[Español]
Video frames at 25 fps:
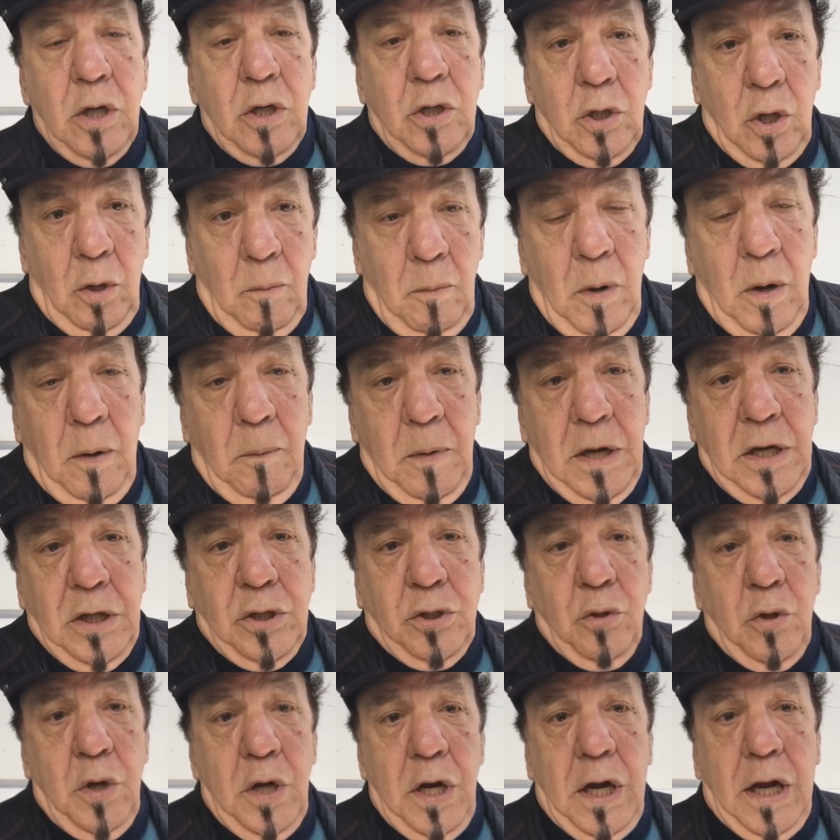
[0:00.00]
yo, me,
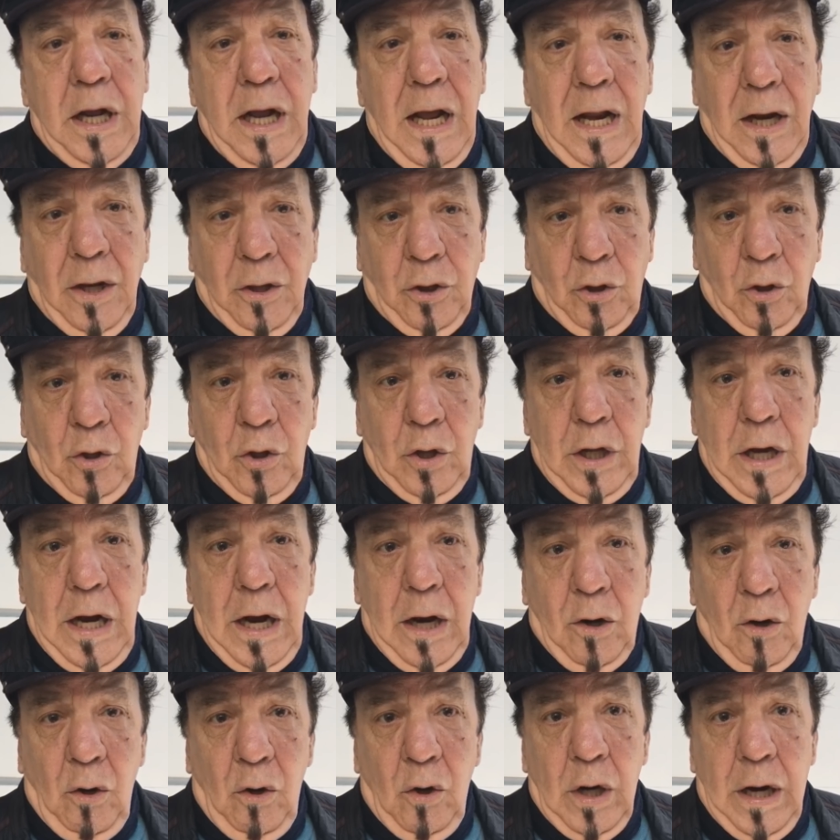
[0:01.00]
hice un injerto de
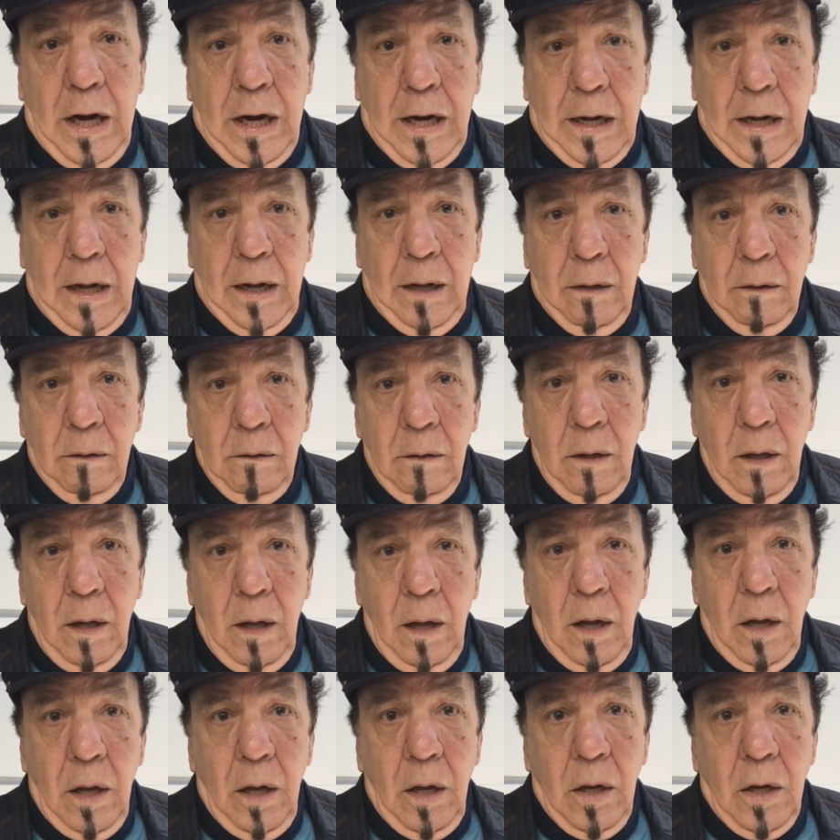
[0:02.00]
la cola acá. Sí,
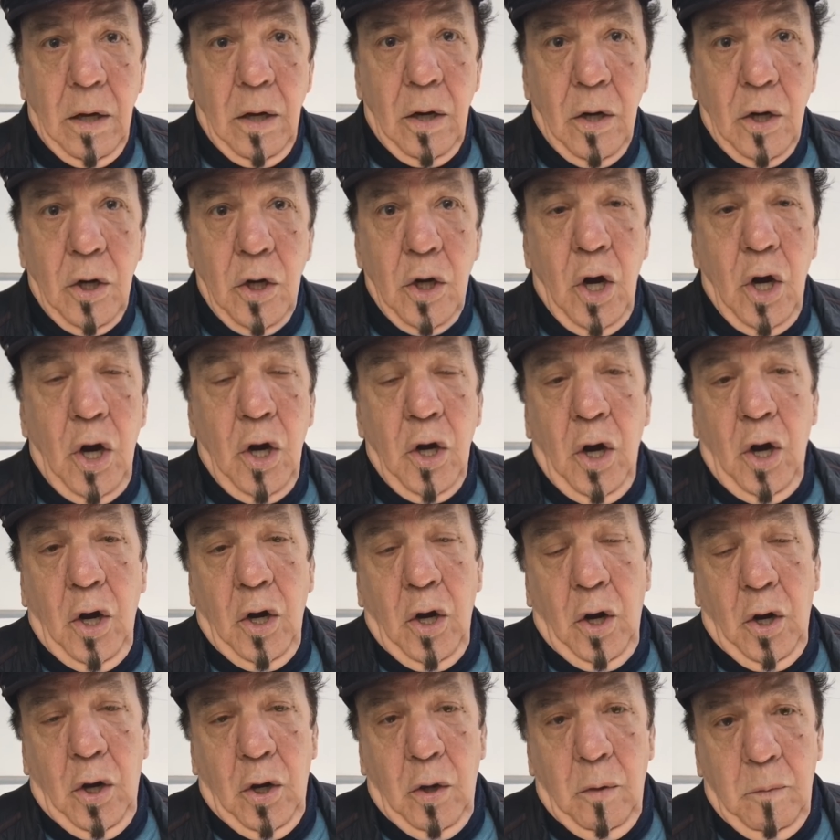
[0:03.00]
ojo con lo que vas a decir. No,
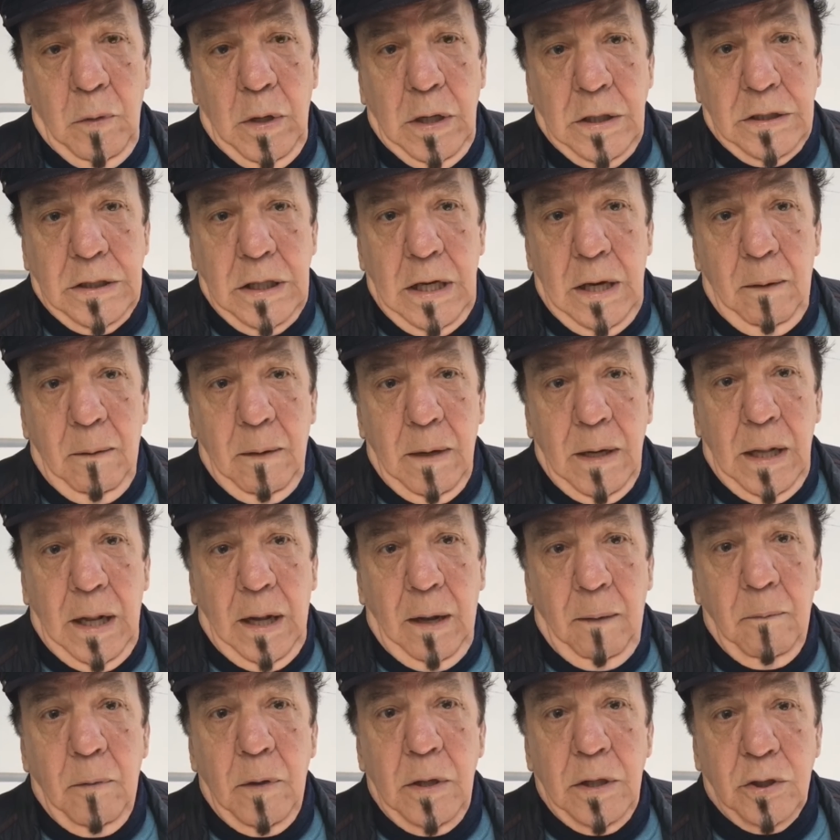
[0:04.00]
no, no, voy a decir la
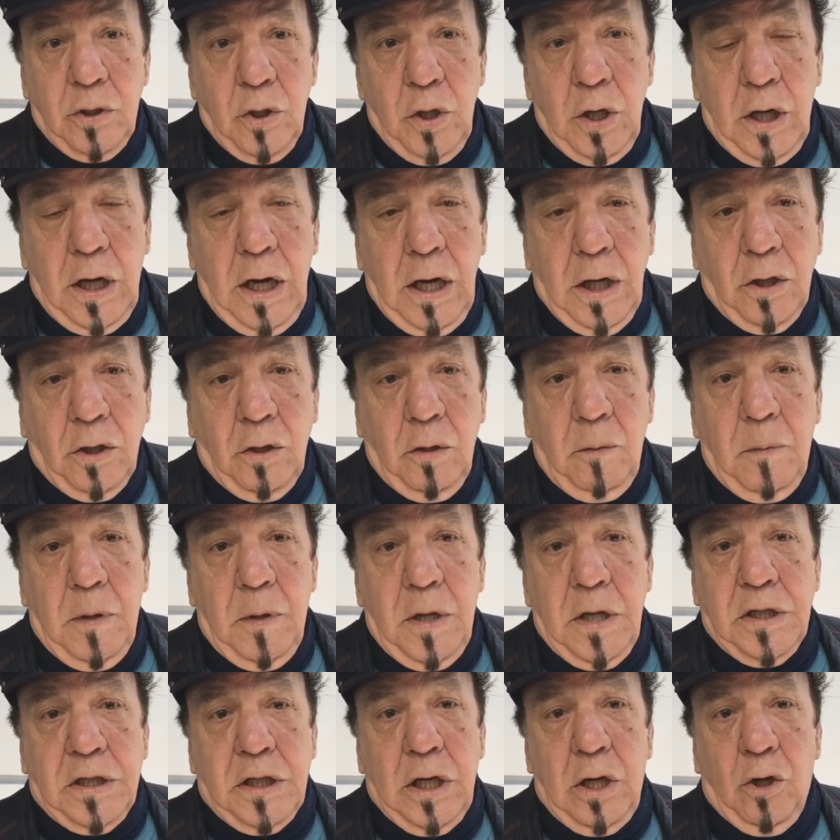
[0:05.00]
verdad. Me hice un injerto y
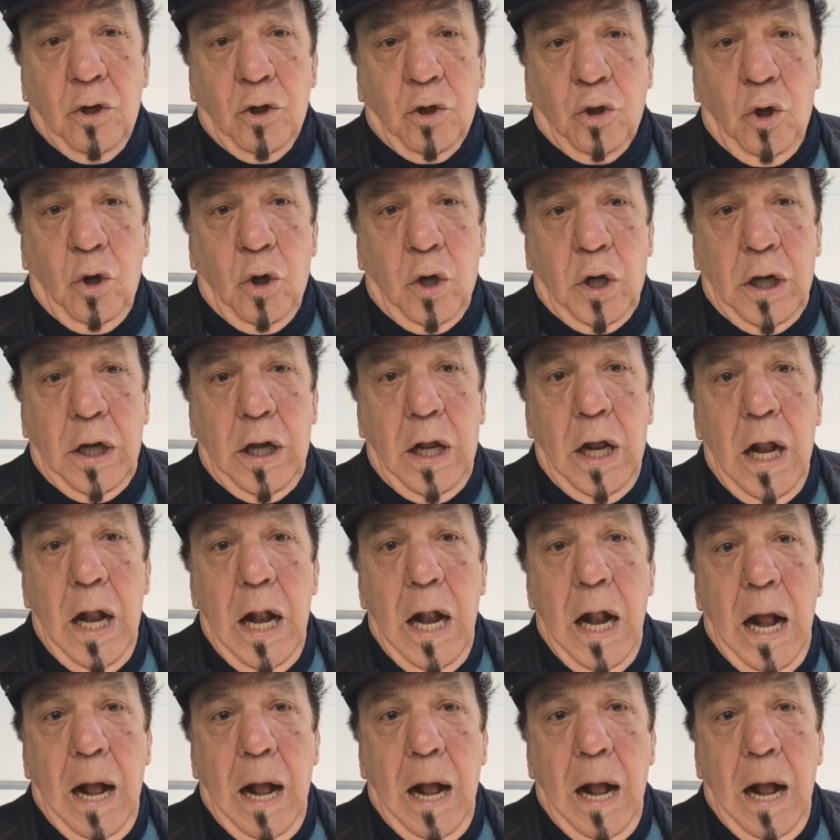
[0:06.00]
me hice el Lotoki.